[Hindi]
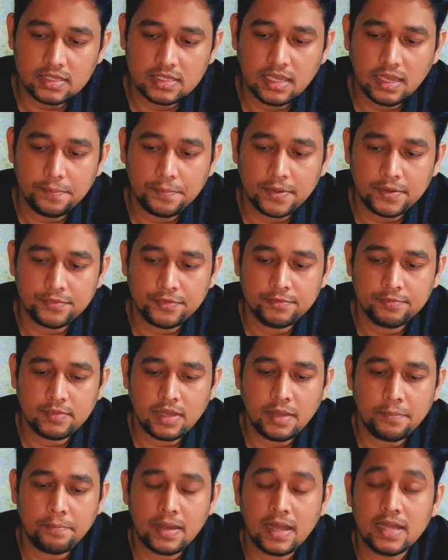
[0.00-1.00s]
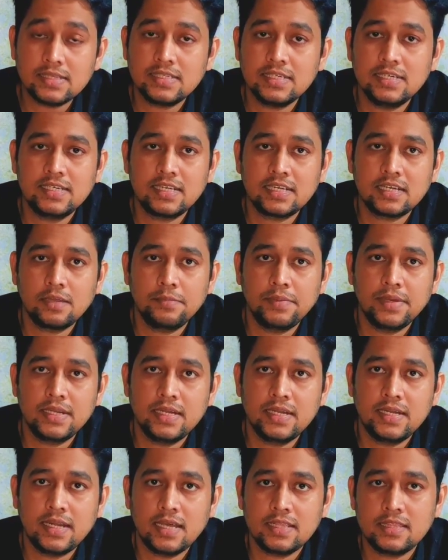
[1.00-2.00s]
ये परफ्यूम का पांच लीटर का
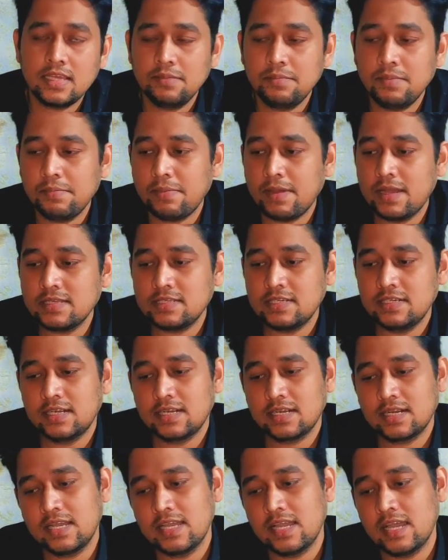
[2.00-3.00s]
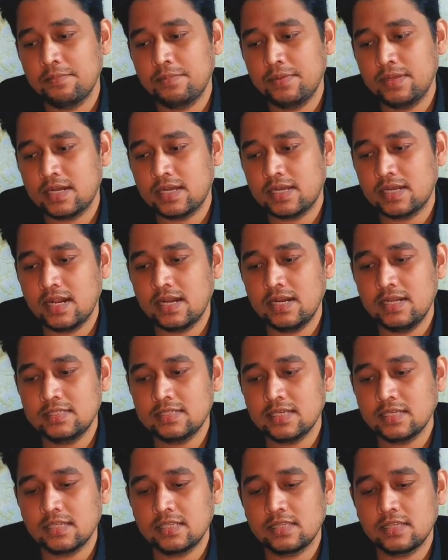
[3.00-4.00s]
वेरिएंट आता है मैं पांच लीटर का यहाँ पे रखना नहीं
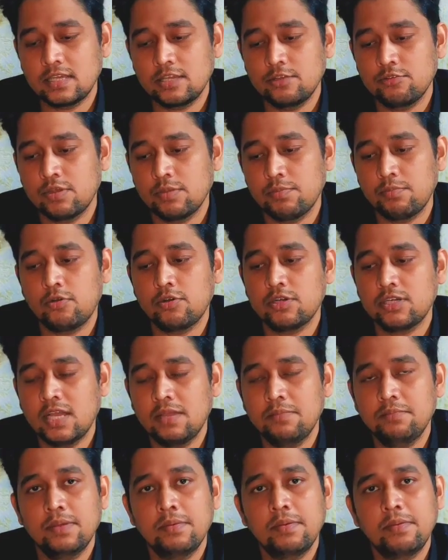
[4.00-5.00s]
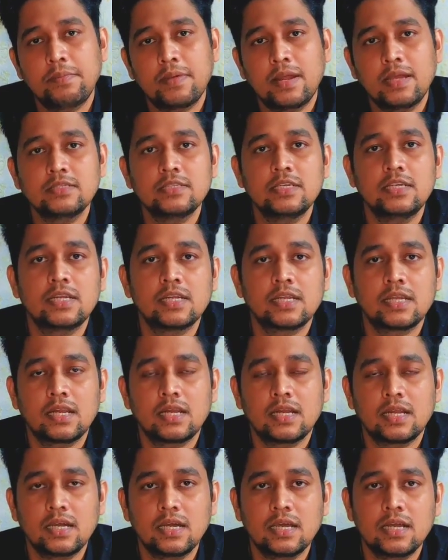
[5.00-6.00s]
चाहता था क्योंकि बहुत टाइम में मैं पांच लीटर का
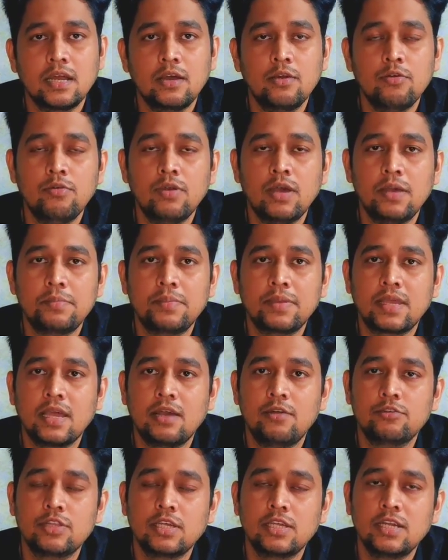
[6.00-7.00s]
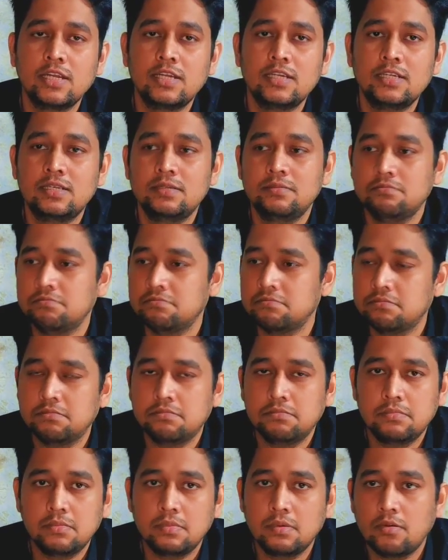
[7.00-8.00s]
रख रहा हूँ वहां पे क्या होता है ना
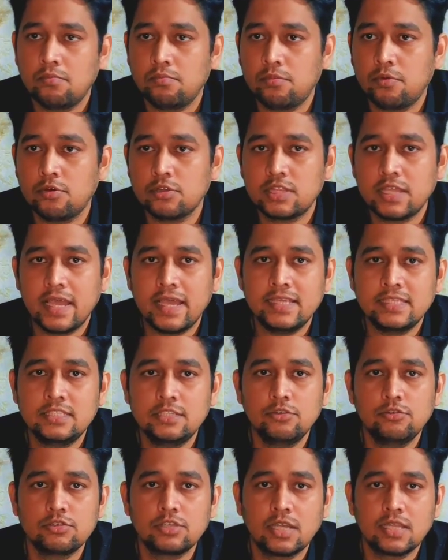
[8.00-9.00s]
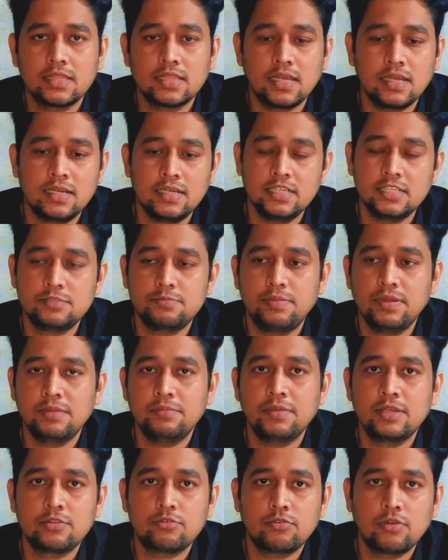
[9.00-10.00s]
बहुत हेजी हो जाता है डिस्प्ले
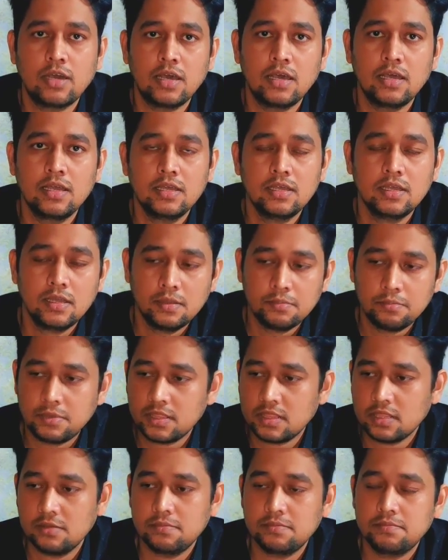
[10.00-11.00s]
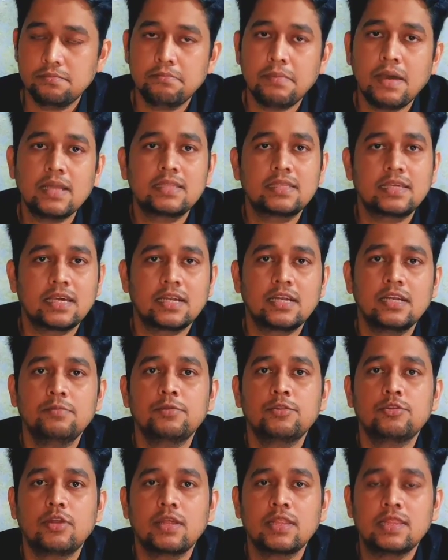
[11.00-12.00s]
में थोड़ा मतलब बात करने
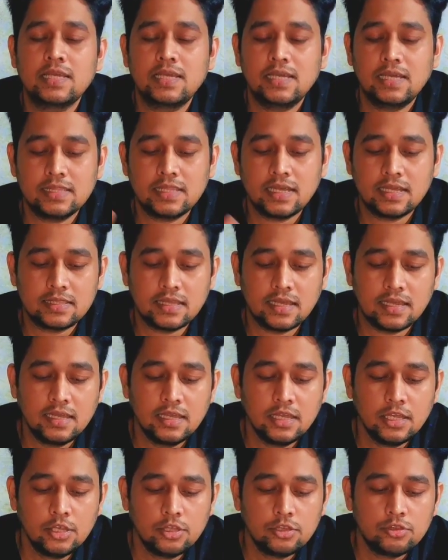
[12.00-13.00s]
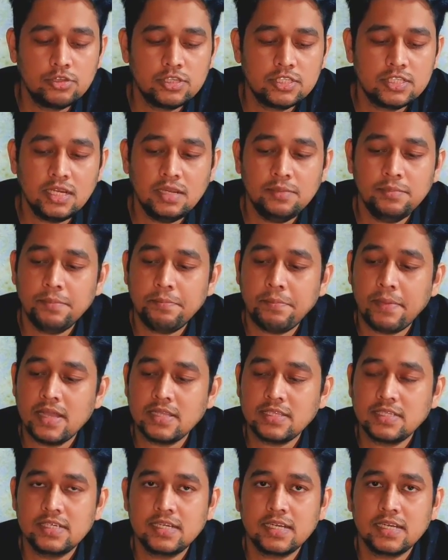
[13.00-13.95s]
में थोड़ा दिक्कत आता है तो इसीलिए मैं पांच